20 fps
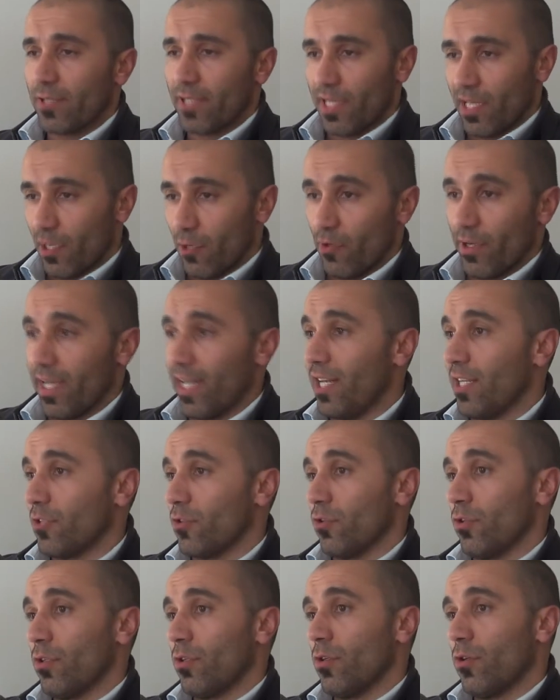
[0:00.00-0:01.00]
si è
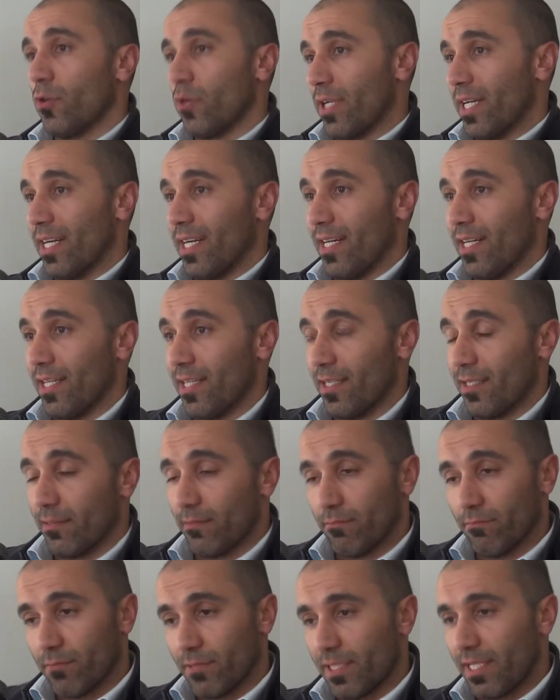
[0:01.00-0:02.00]
laureato, ora
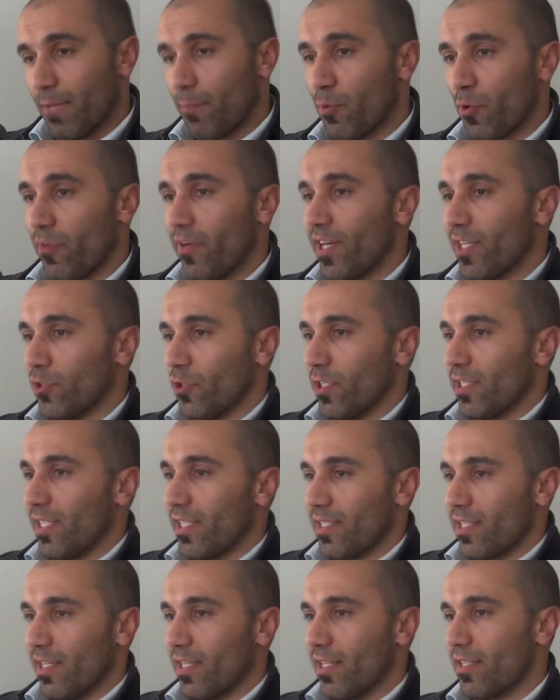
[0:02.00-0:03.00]
mm, sta provando ad
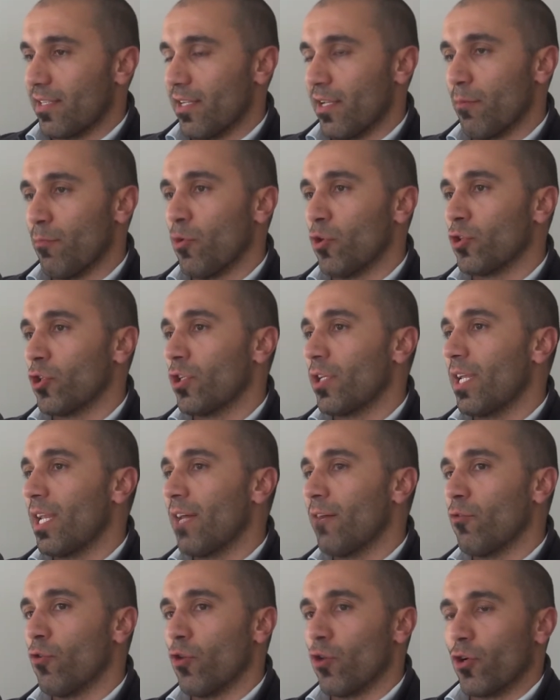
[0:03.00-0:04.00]
inserirsi nel mondo del
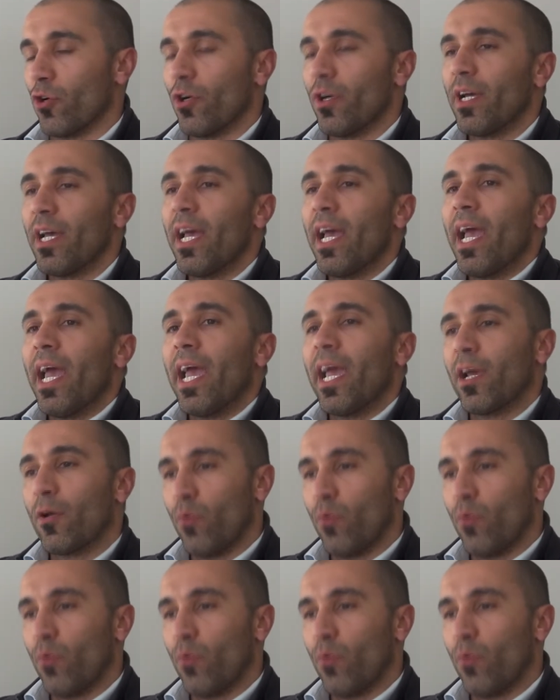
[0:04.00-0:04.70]
lavoro e